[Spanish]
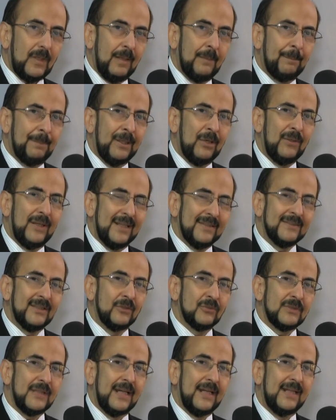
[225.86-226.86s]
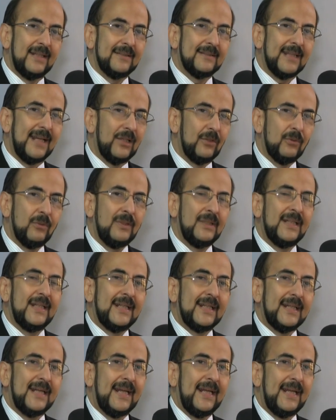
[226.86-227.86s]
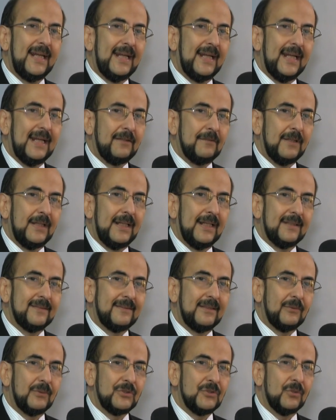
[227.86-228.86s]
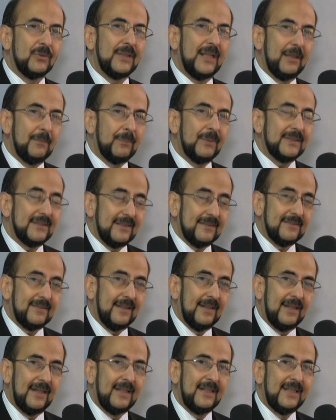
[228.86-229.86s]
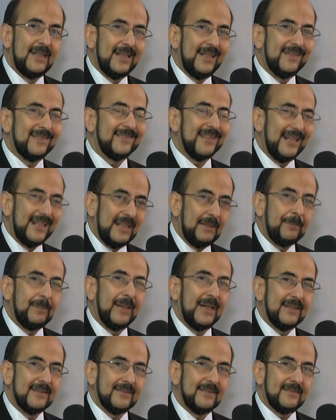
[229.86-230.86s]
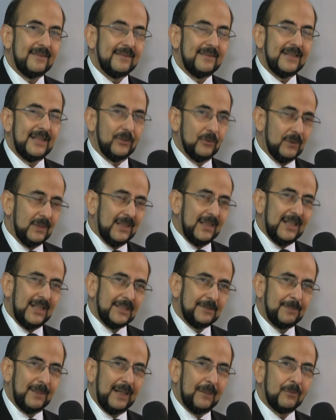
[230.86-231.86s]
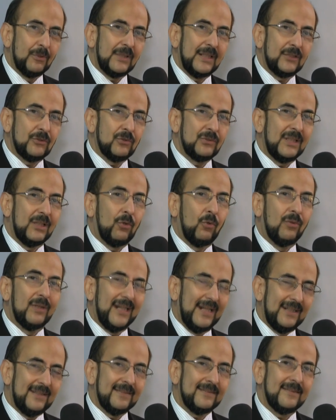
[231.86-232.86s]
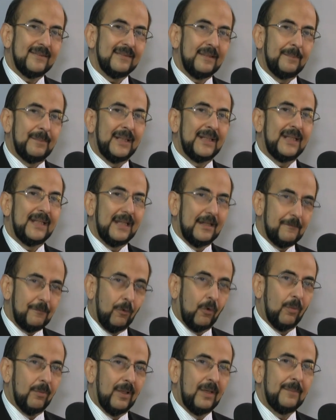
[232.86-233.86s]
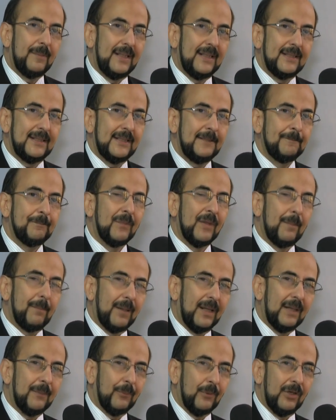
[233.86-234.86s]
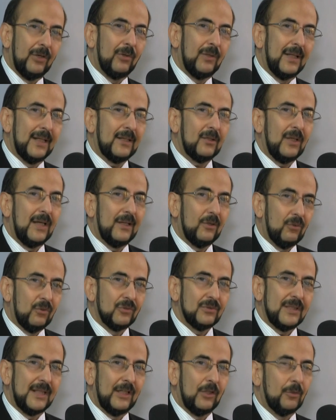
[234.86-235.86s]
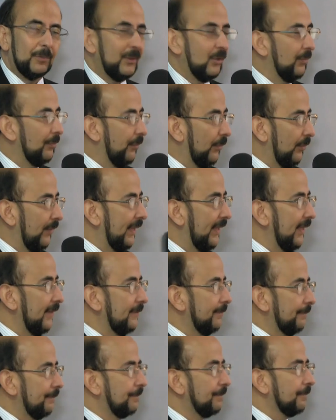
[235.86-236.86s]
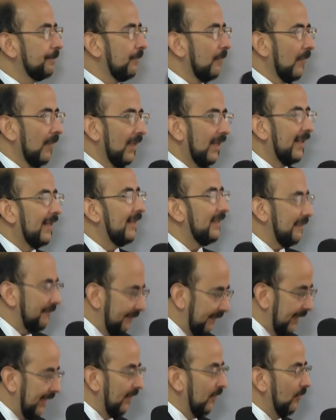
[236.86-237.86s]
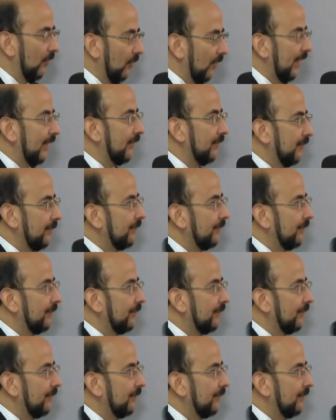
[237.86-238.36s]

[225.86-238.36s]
pero ya se nos ha adelantado que la, situación de él pues está, está limpia en ese sentido. Esperamos que eso se concrete esta semana ya formalmente para poderlo dar a conocer a la opinión pública. Ratificarlo. Ratificarlo, correcto.